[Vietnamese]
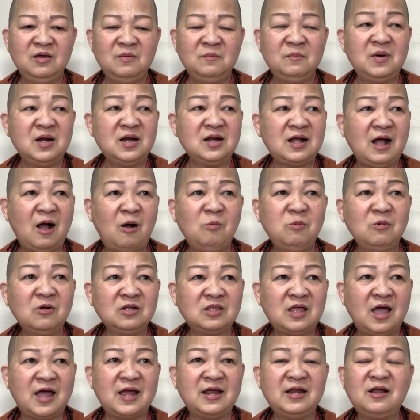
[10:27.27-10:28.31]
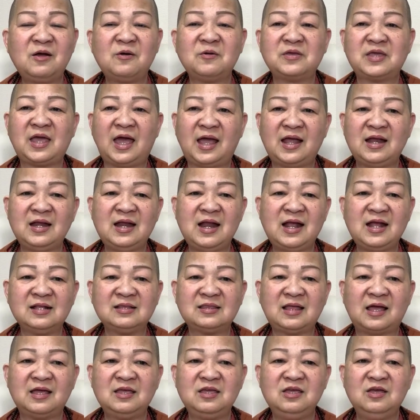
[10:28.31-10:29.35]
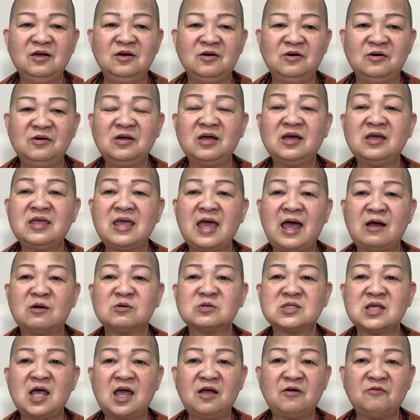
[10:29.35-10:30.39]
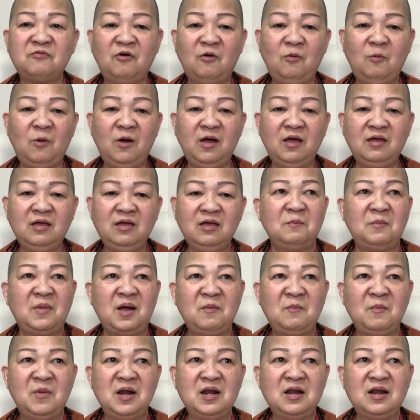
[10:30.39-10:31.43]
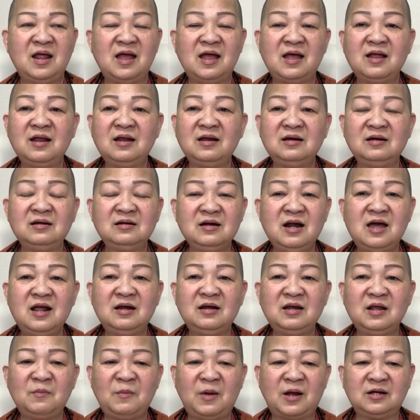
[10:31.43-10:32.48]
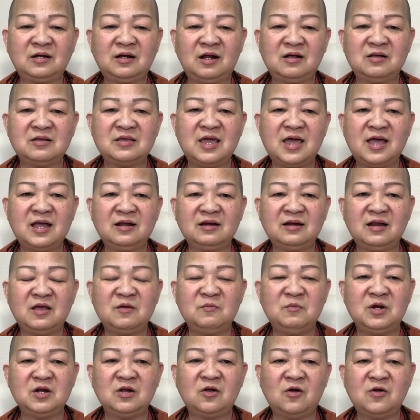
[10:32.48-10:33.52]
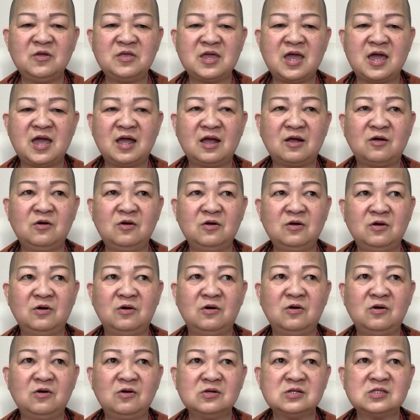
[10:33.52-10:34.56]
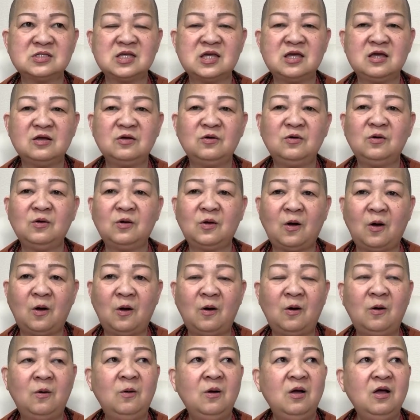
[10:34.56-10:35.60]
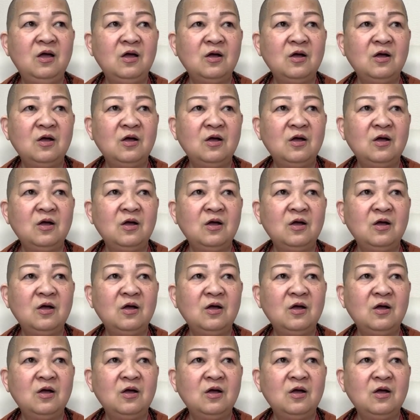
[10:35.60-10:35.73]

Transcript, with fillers: mình không có thể nào chạy ra, tại vì hưởng cái giàu sang phú quý mà mình hả đến cái mặt trần gian này mình có nhà có cửa có xe có cộ,